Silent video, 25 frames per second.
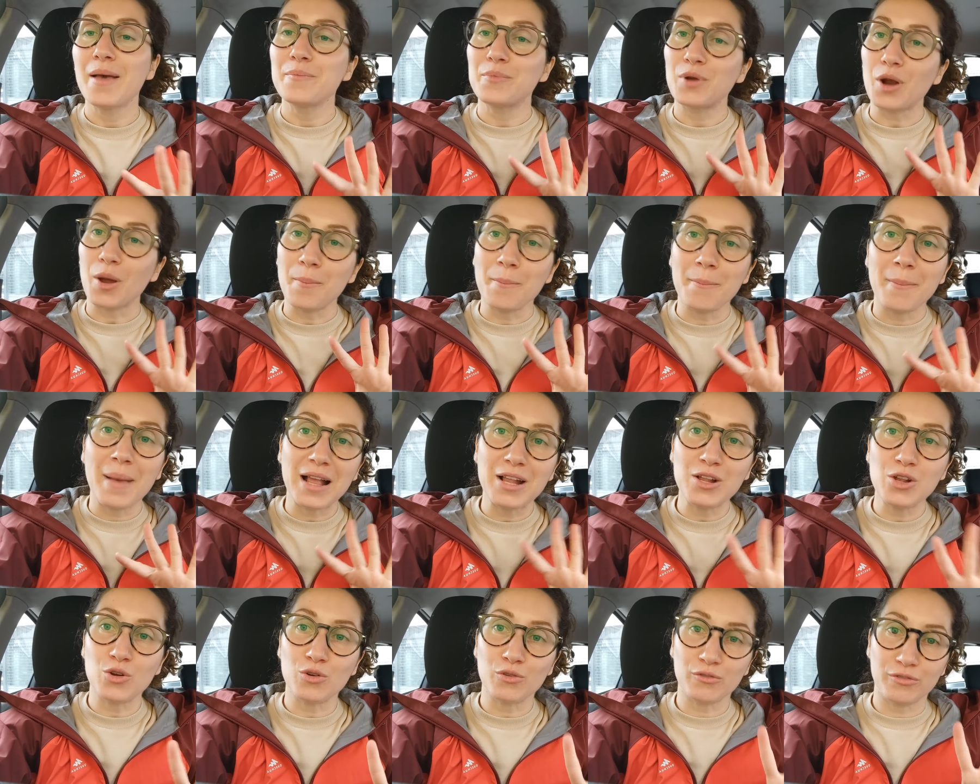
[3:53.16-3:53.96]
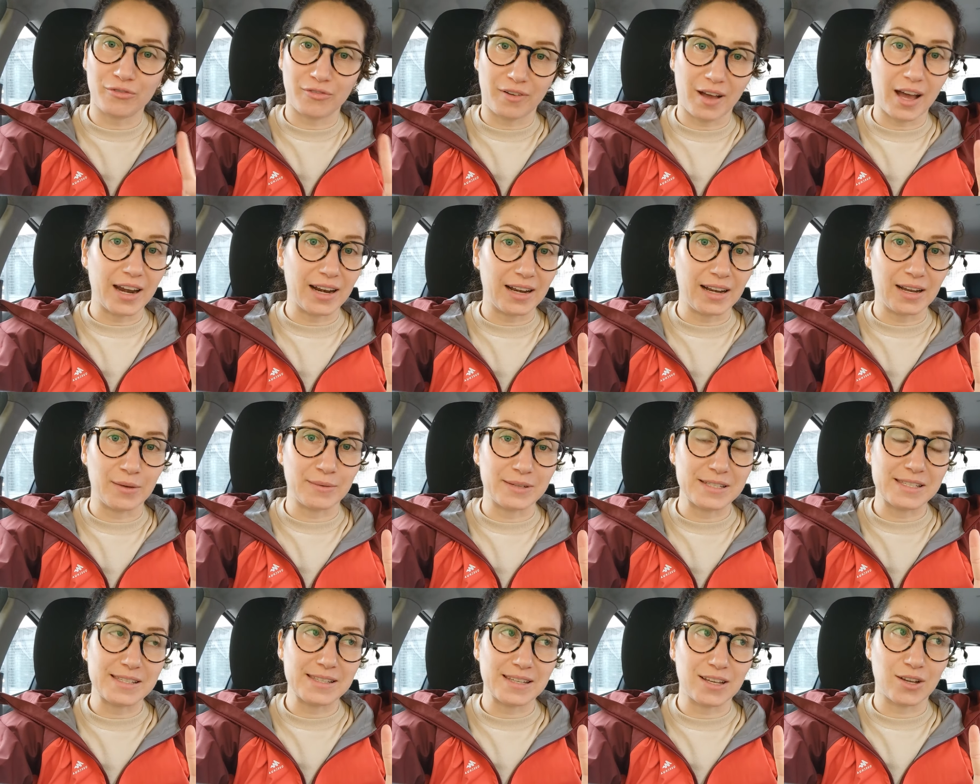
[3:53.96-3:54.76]
però è meglio non farle
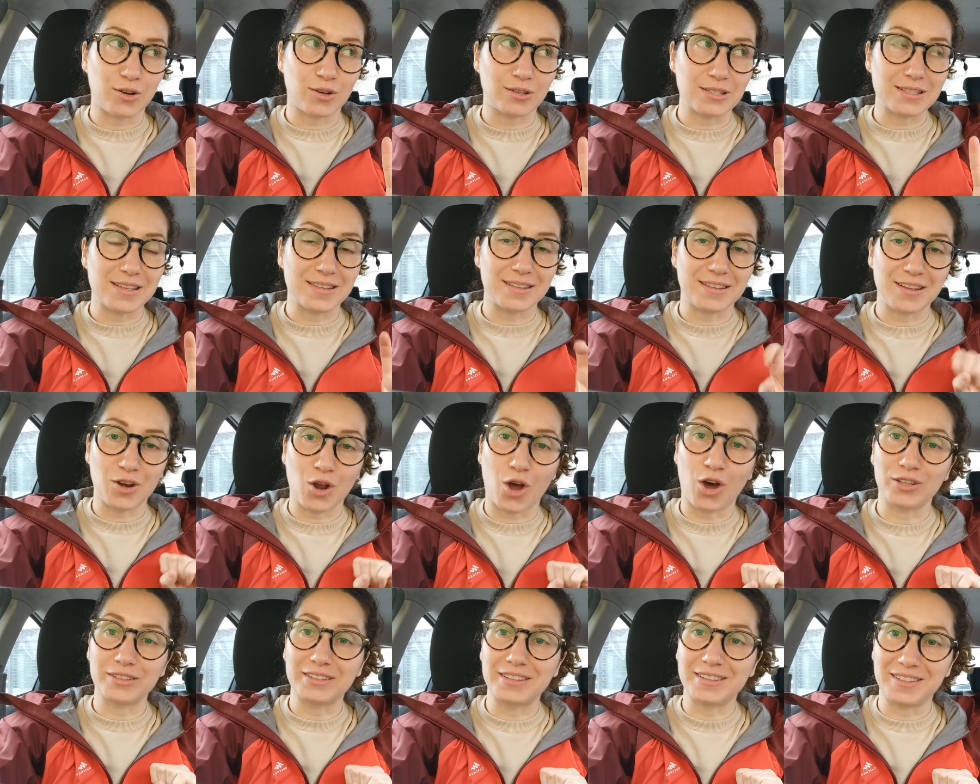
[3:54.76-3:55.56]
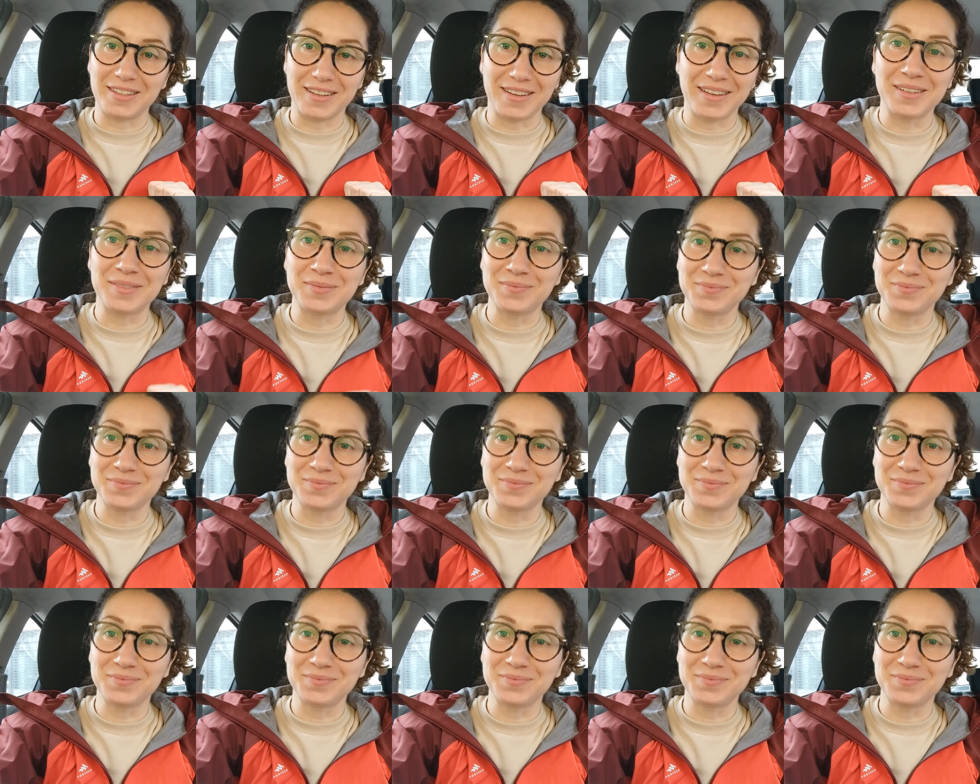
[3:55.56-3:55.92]
queste cose di notte,